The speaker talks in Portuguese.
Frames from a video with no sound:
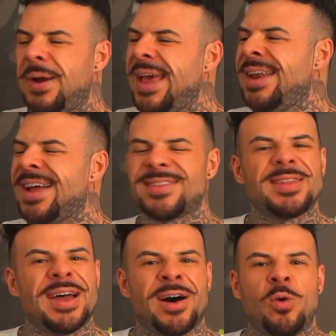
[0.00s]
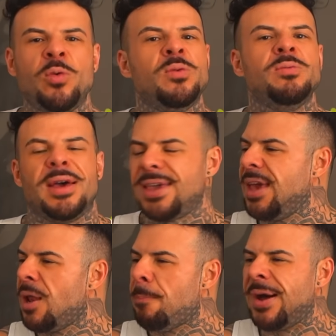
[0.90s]
pré-natal,
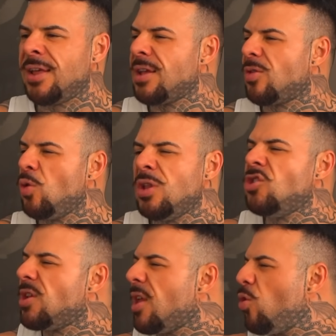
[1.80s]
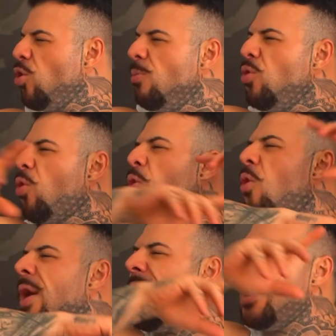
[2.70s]
aquela parada toda, já tá todo mundo
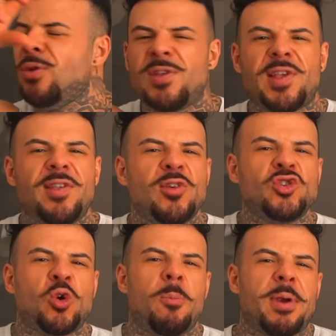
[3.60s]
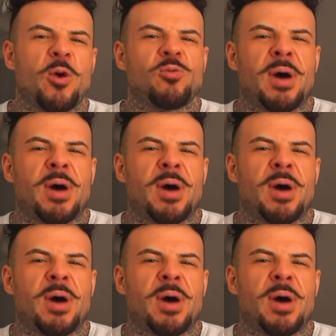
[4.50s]
correndo, esqueceu de comprar os